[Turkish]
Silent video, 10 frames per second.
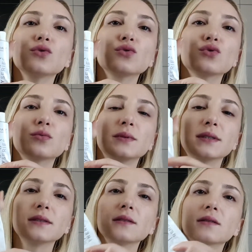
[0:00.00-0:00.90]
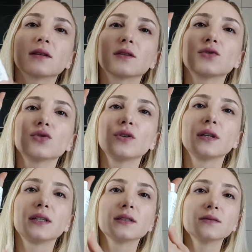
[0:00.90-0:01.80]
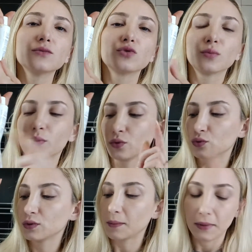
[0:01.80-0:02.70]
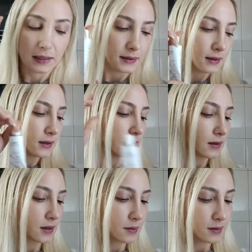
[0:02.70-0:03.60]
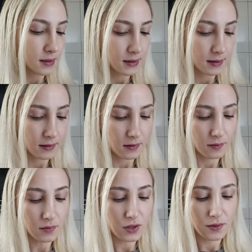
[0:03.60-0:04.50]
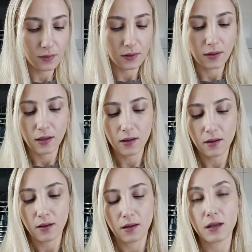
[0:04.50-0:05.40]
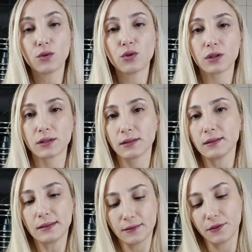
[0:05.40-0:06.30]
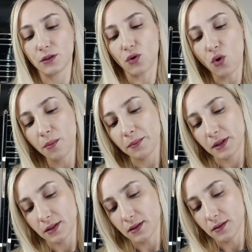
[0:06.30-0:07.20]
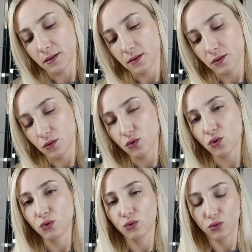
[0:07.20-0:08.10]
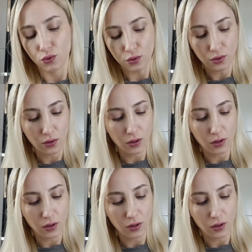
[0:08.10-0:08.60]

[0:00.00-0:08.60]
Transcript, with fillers: 10.31'in e, şöyle yarım tüp 30 ml'ini kaba sıktım. Şimdi de Igora'nın 011 tonunu